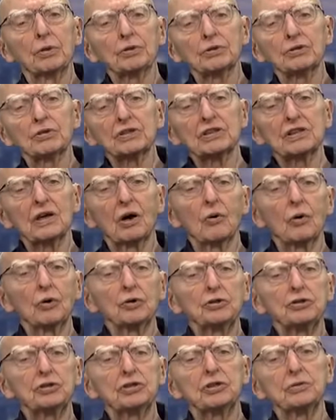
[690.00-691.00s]

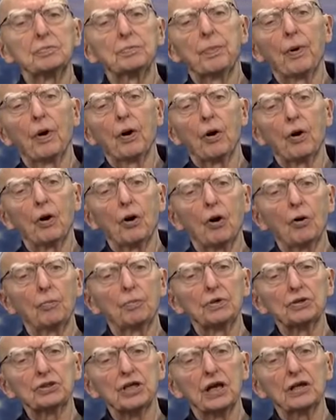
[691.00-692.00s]
pozostałości po
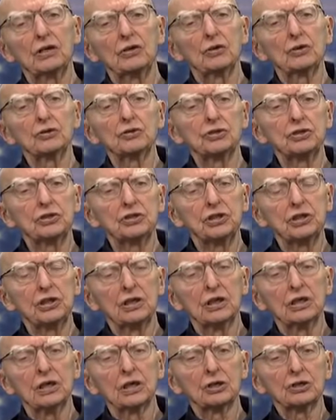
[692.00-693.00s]
obyczajności
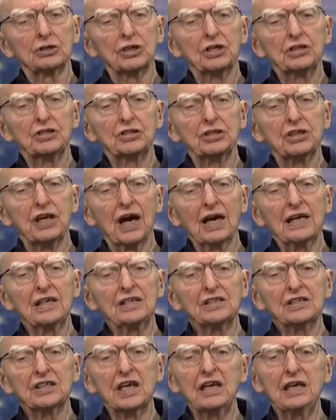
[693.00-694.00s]

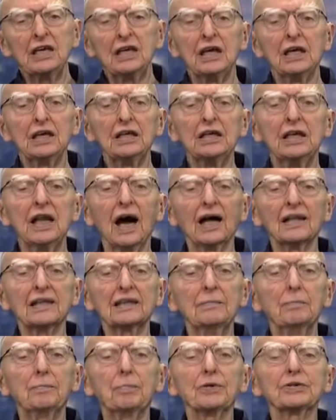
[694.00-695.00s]
chrześcijańskiej i na
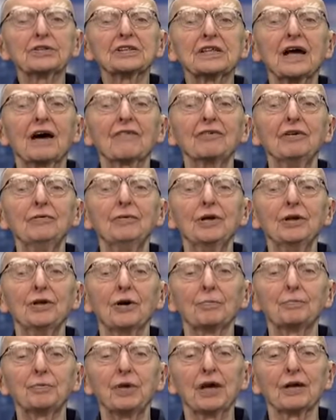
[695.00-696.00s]
tym postawimy
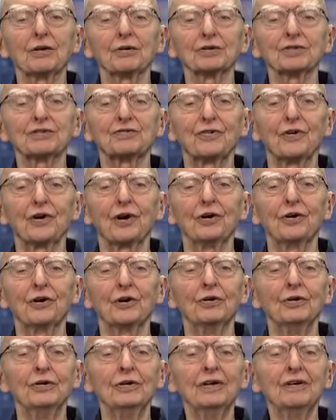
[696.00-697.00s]
dopiero
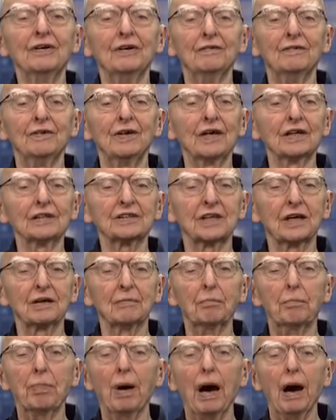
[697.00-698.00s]
swoją wieżę
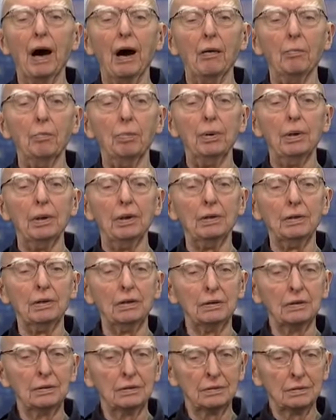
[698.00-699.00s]
Babel.
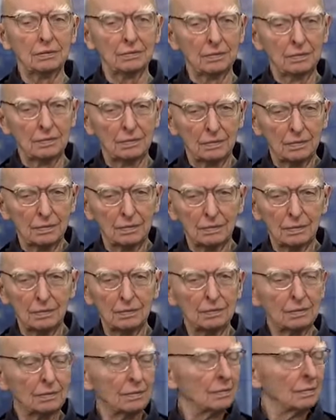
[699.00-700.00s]
No
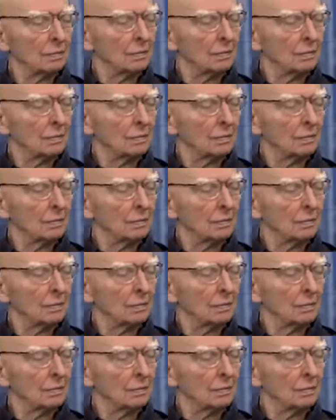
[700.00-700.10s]
to czy